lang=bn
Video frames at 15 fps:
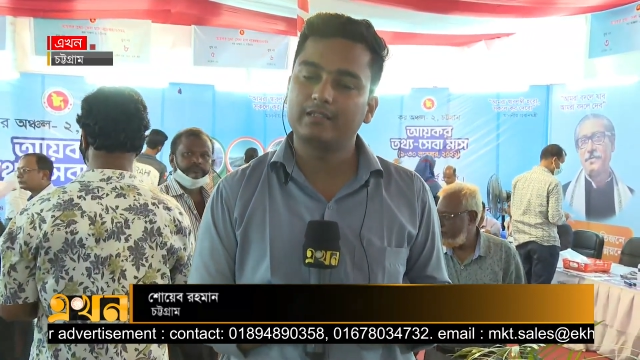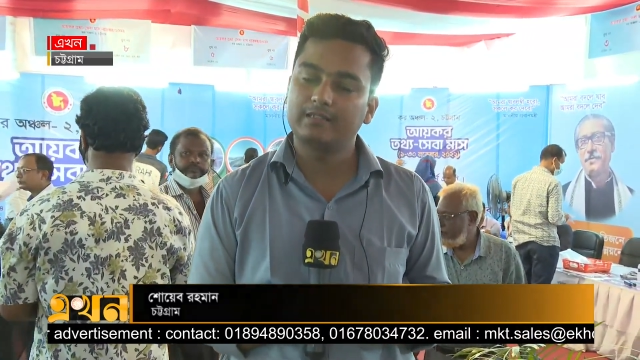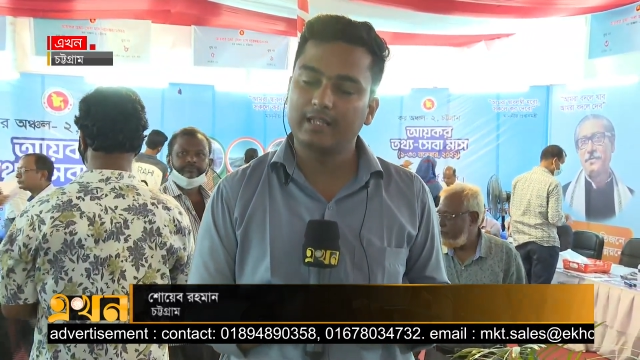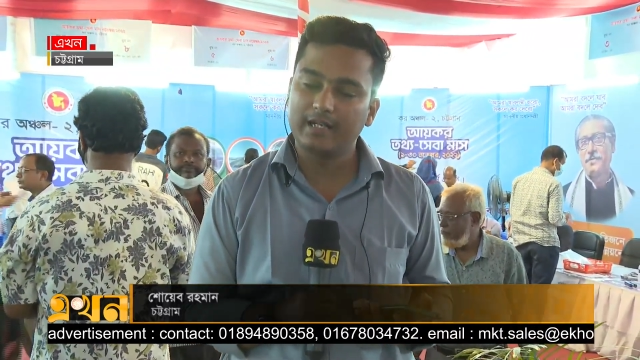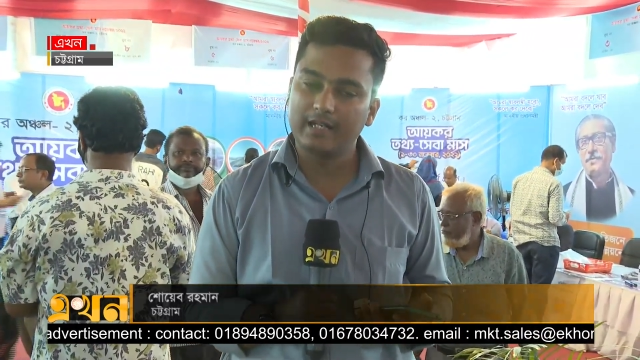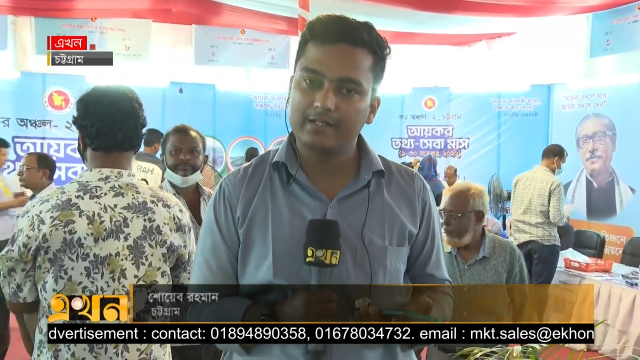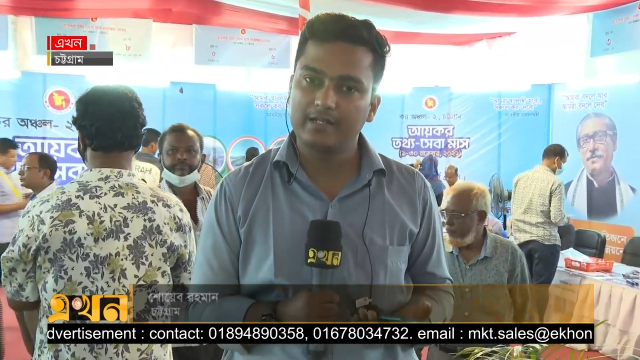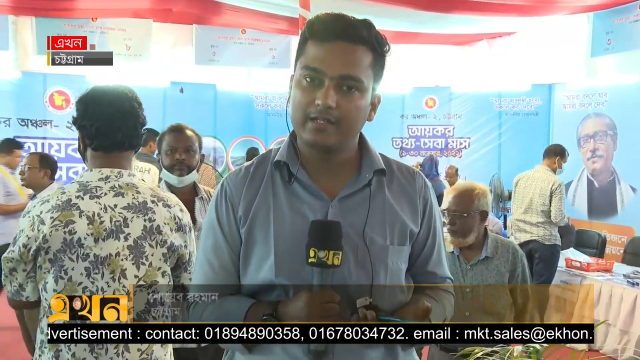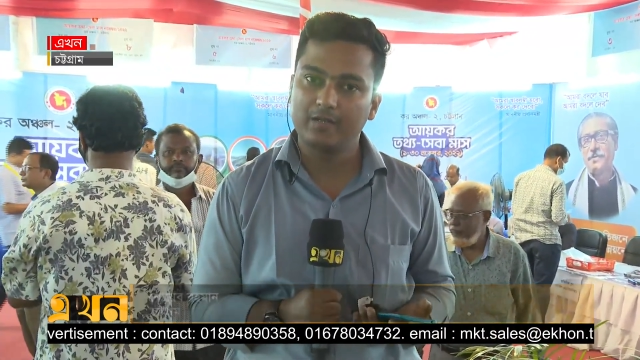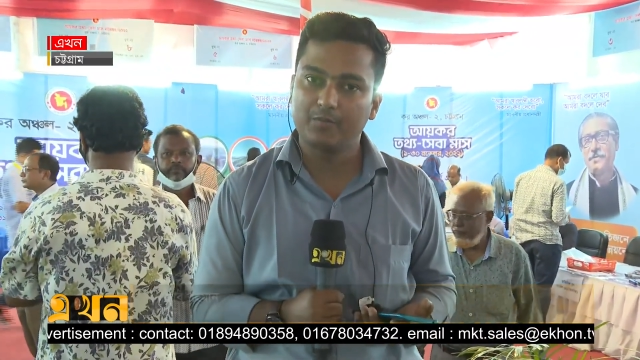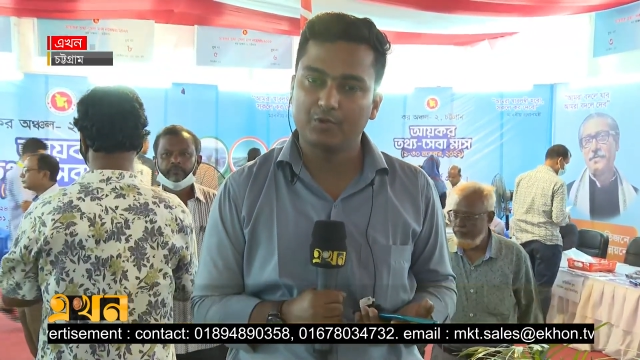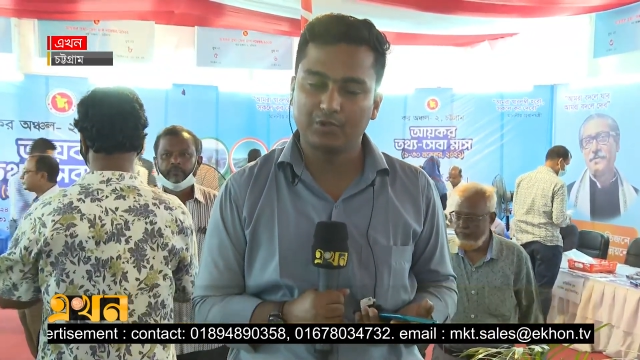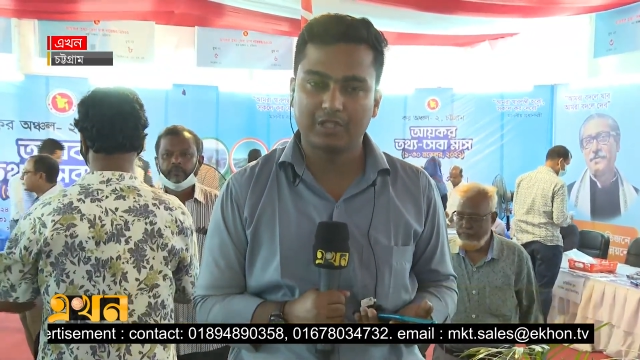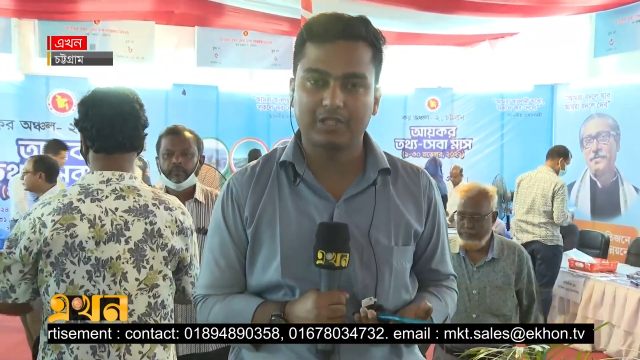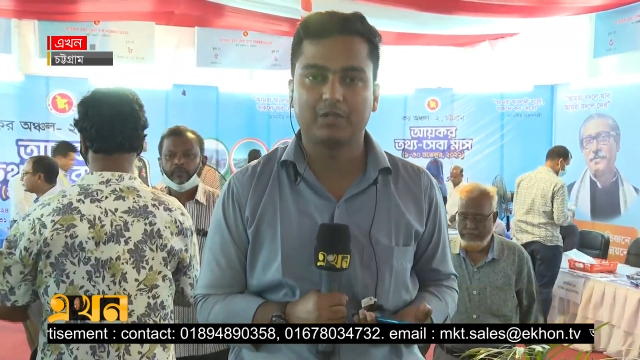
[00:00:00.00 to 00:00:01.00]
তারা যেটি
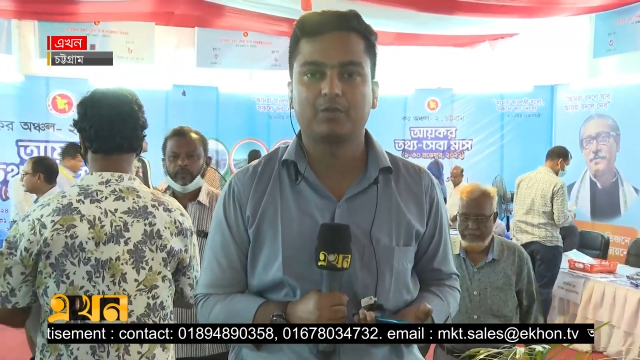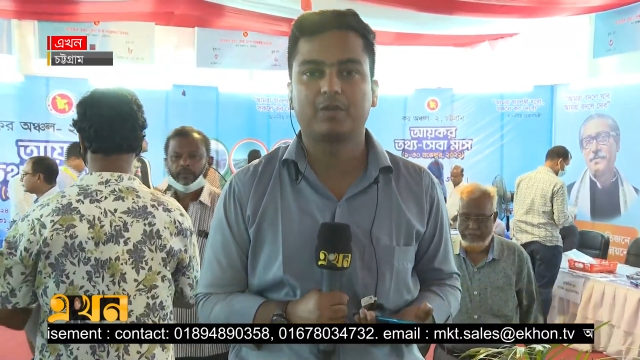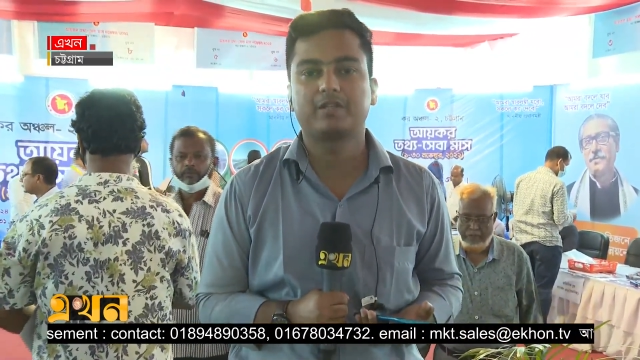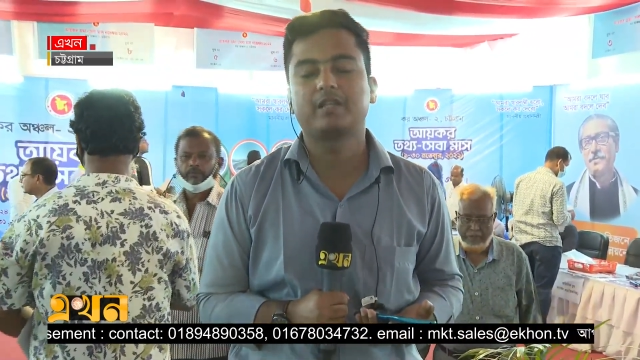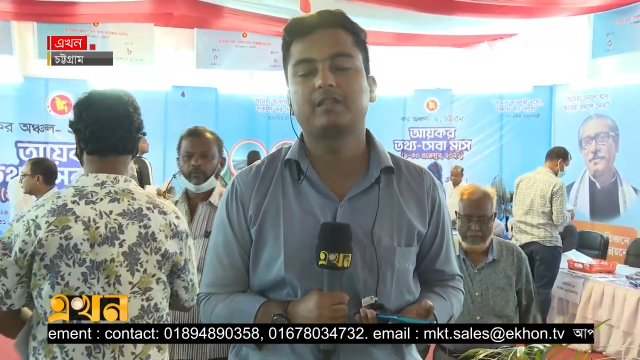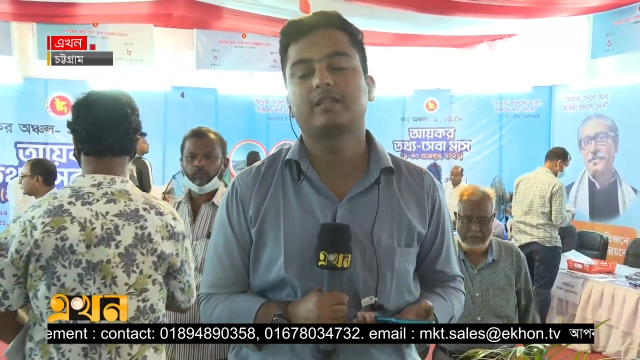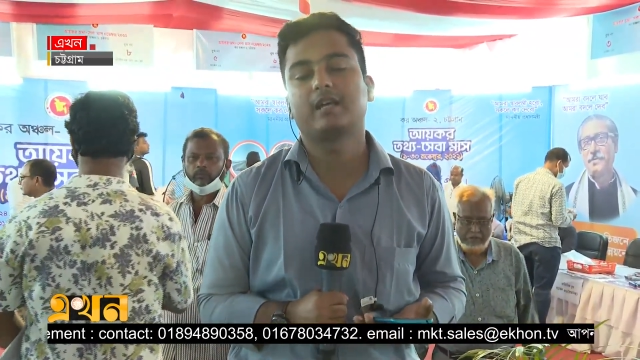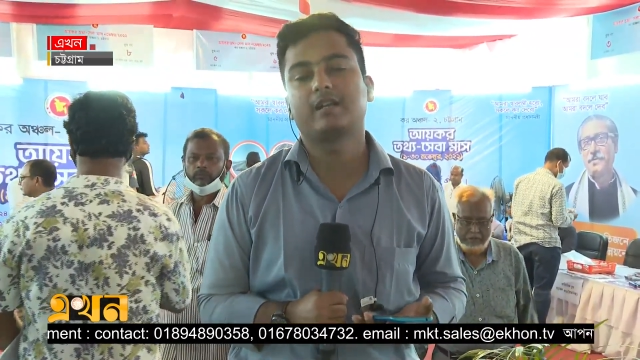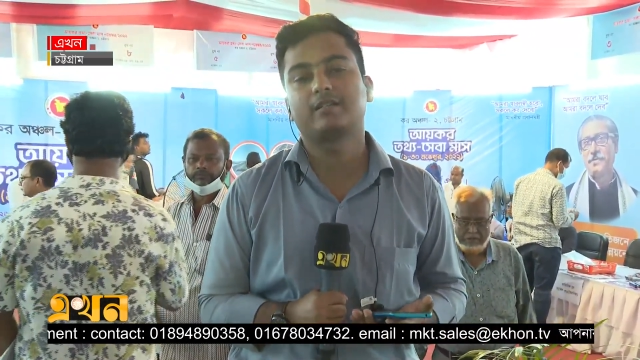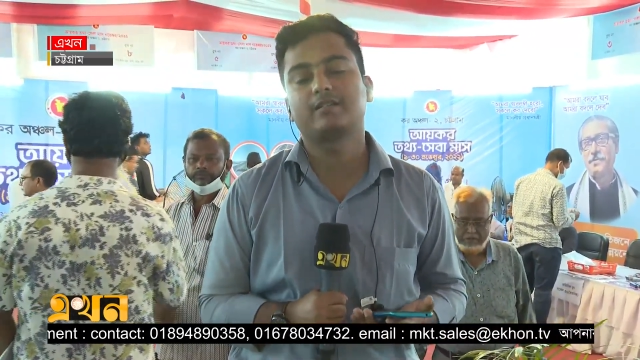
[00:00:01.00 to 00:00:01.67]
প্রত্যাশা করেছেন তার